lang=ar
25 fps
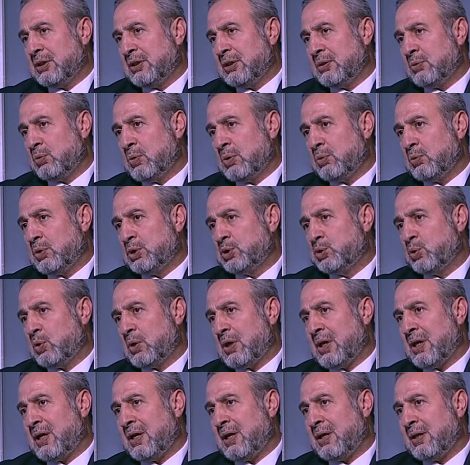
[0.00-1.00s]

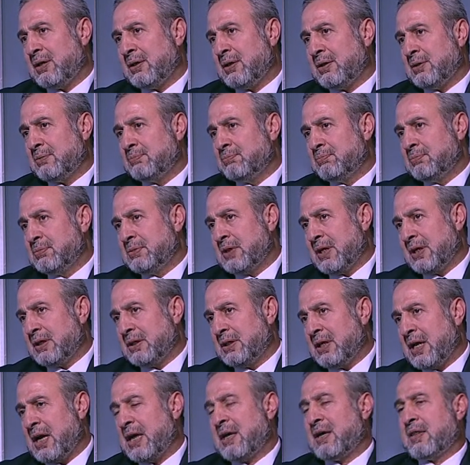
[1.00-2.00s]
وجرأة
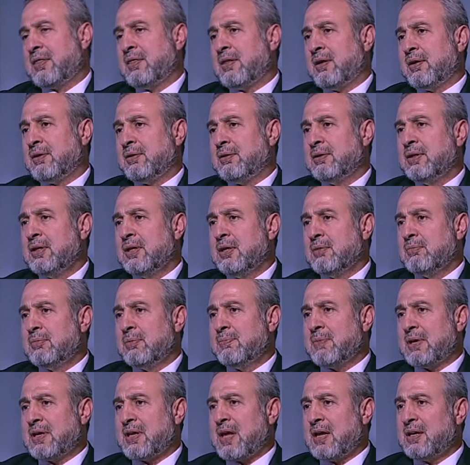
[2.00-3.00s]
يعني أكثر
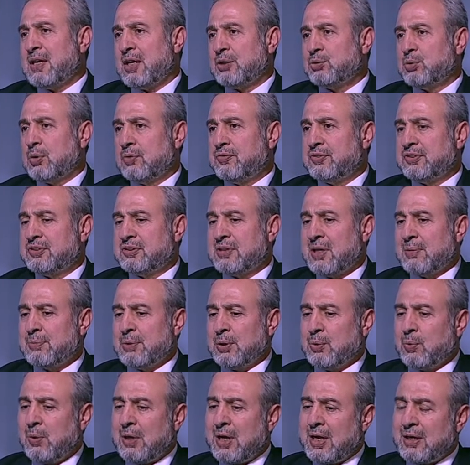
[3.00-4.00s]
مما كان يحصل في
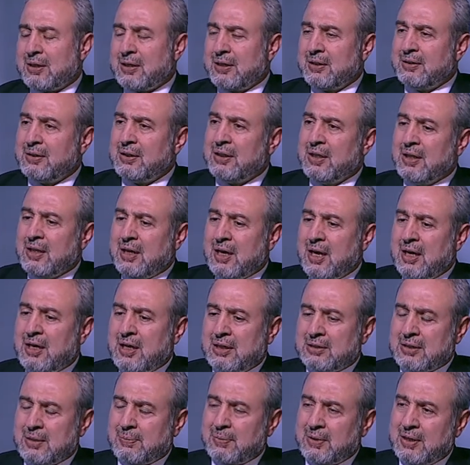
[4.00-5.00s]
السابق ولكن أنا
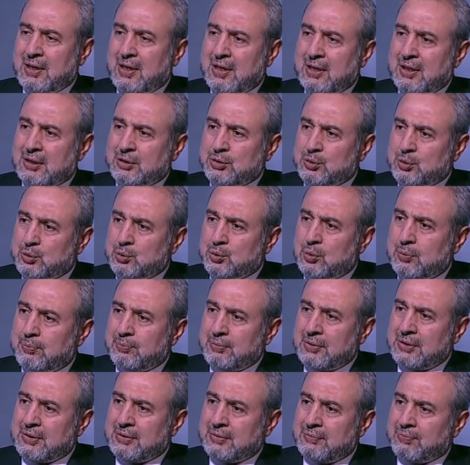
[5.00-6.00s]
أعتبرها جزء
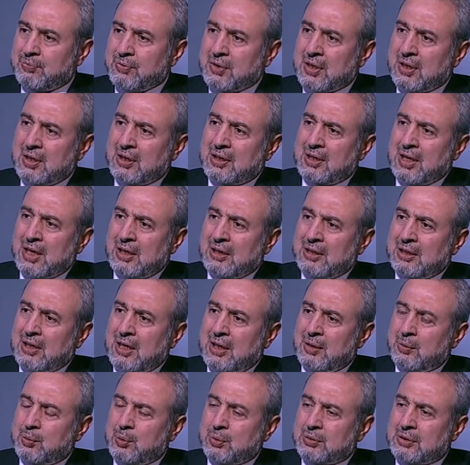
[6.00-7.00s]
من يعني
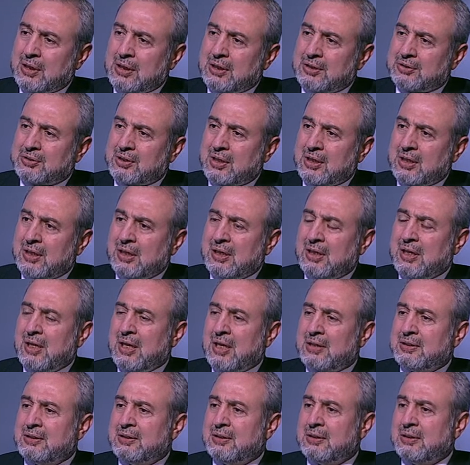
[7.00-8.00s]
الخطة الإسرائيلية
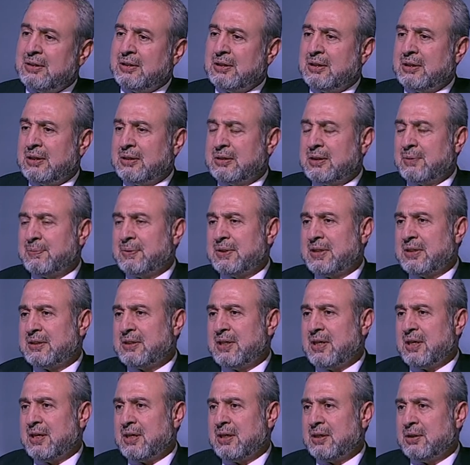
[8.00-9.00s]
التي
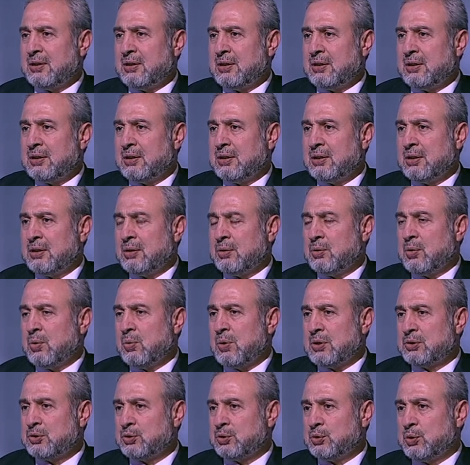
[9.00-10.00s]
اعتمدتها آه،
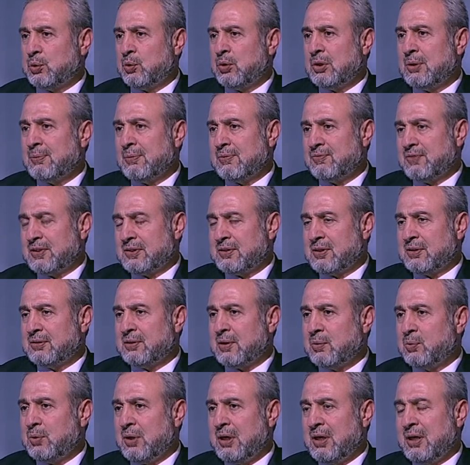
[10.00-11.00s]
القوات الصهيونية من فترة
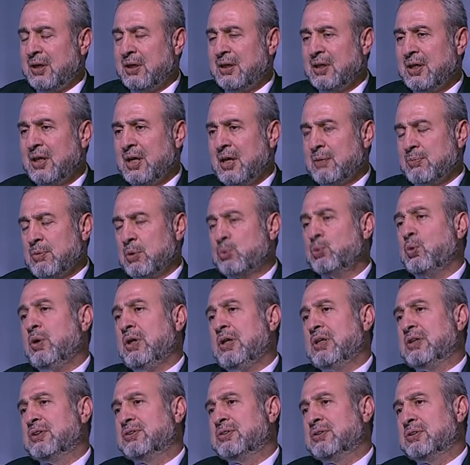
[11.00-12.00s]
طويلة موضوع
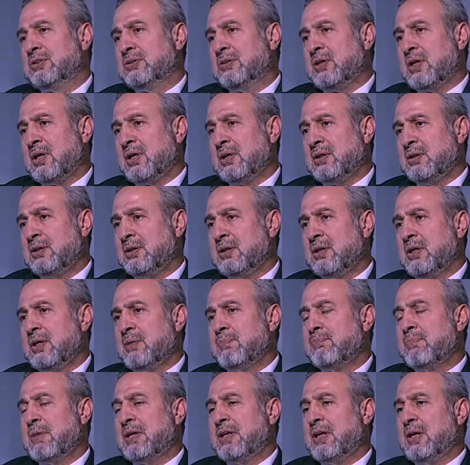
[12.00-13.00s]
الاستيطان
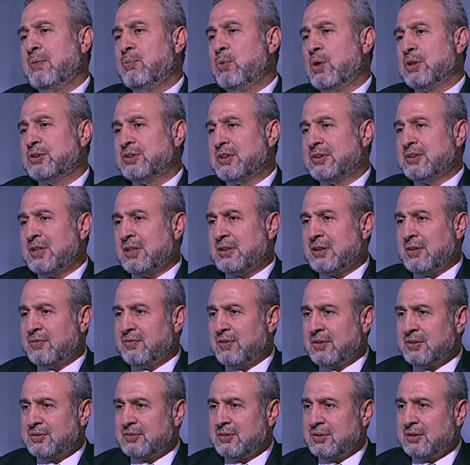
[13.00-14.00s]
منع المؤسسات
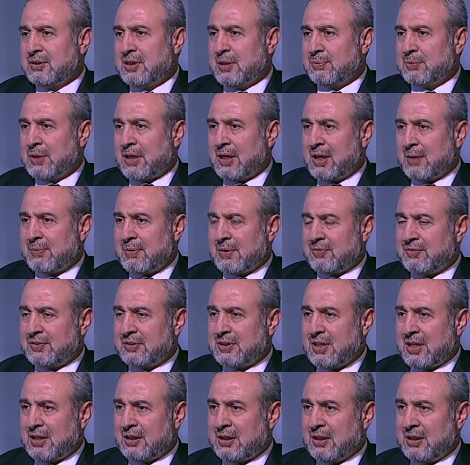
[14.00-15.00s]
الفلسطينية من العمل في
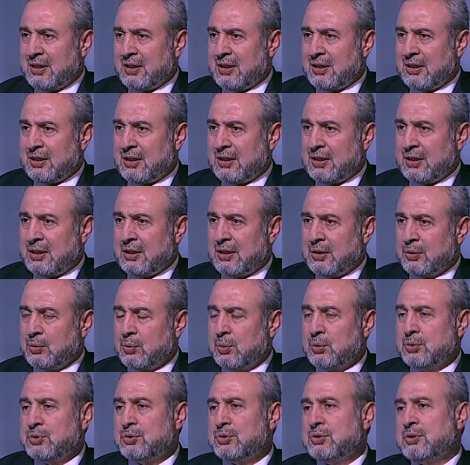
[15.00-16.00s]
داخل آه،
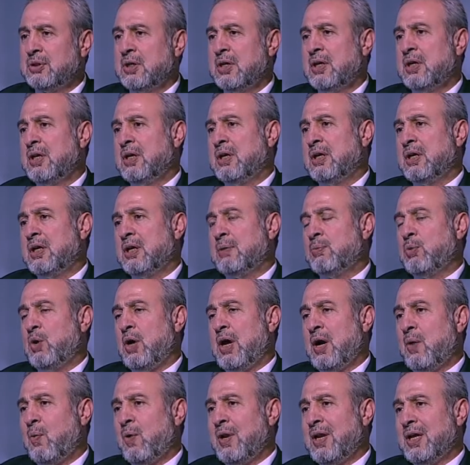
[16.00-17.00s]
القدس آه،
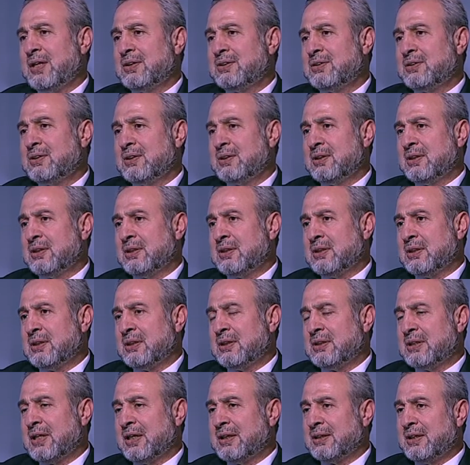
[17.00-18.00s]
محاولات
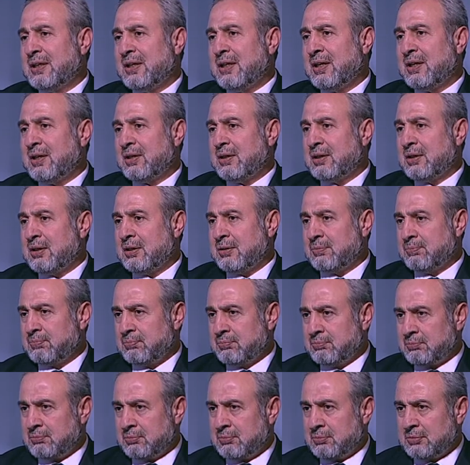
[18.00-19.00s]
تغيير
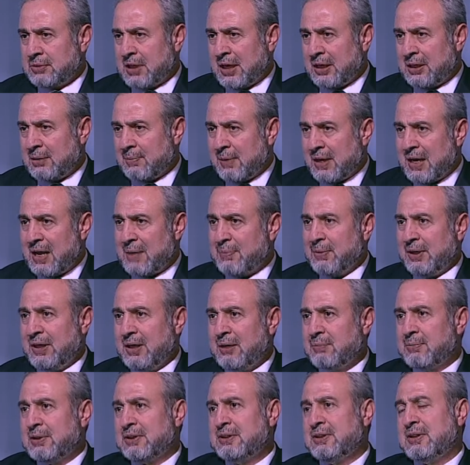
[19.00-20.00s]
يعني ملامح
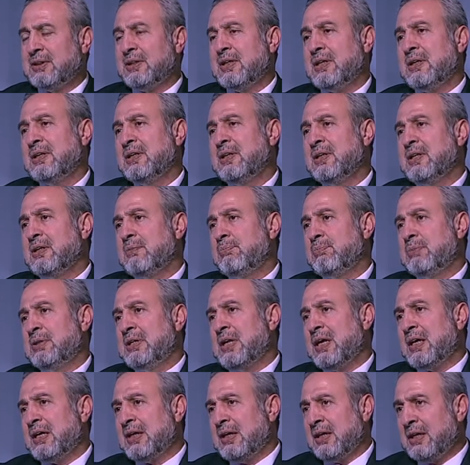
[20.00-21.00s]
المدينة
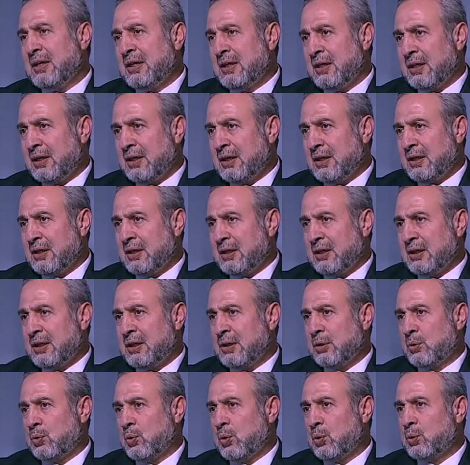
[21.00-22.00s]
بناء
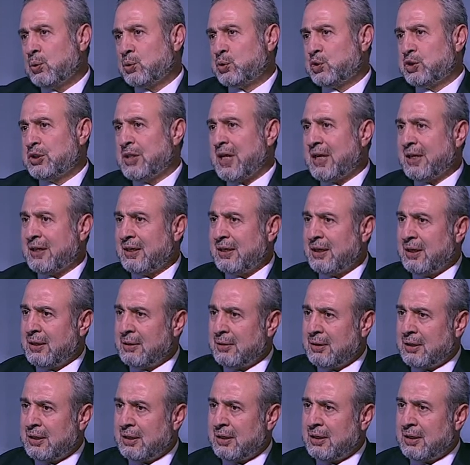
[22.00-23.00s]
الكنس داخل
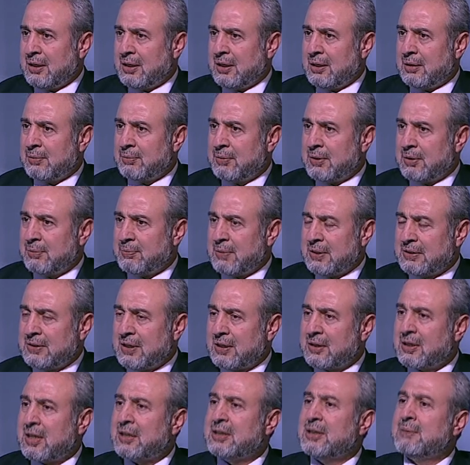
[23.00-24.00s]
البلدة
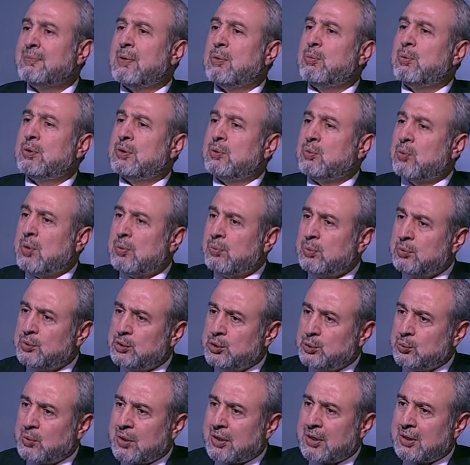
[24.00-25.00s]
القديمة
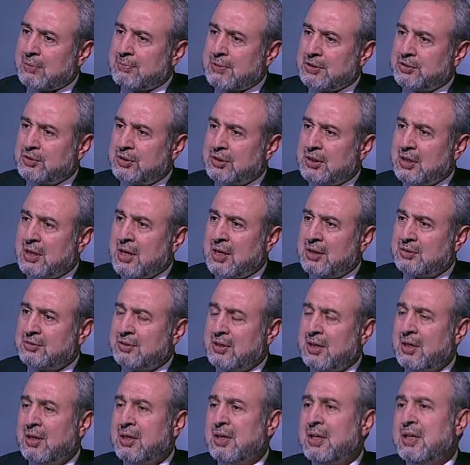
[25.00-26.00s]
وبجوار المسجد الأقصى